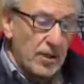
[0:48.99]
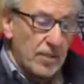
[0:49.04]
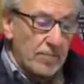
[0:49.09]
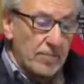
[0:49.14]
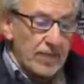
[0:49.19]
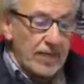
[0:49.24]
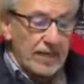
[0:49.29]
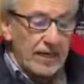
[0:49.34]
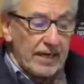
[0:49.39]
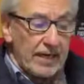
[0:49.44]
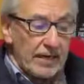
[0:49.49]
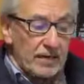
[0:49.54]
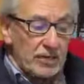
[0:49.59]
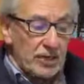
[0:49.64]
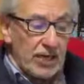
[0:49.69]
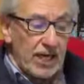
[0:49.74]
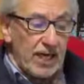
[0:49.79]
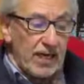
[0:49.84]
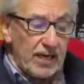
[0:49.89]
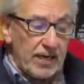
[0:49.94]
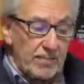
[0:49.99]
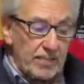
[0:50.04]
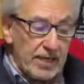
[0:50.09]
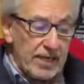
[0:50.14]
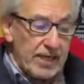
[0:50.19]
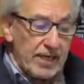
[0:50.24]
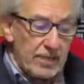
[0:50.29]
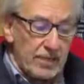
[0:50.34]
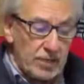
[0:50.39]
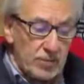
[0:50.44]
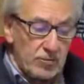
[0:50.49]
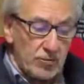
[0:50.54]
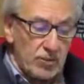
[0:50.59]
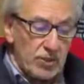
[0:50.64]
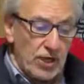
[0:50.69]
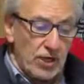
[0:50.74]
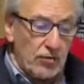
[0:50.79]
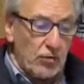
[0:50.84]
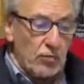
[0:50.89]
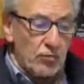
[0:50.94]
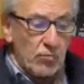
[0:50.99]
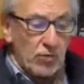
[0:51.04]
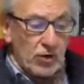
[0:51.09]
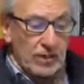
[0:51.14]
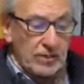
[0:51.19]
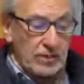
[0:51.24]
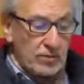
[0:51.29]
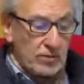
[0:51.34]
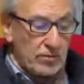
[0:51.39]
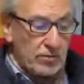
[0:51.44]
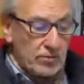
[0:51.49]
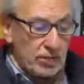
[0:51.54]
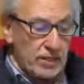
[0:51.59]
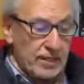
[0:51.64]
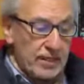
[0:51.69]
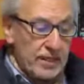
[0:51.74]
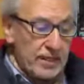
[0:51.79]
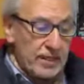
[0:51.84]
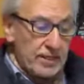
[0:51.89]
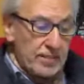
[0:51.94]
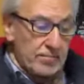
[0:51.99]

per rilanciare il meccanismo di accumulazione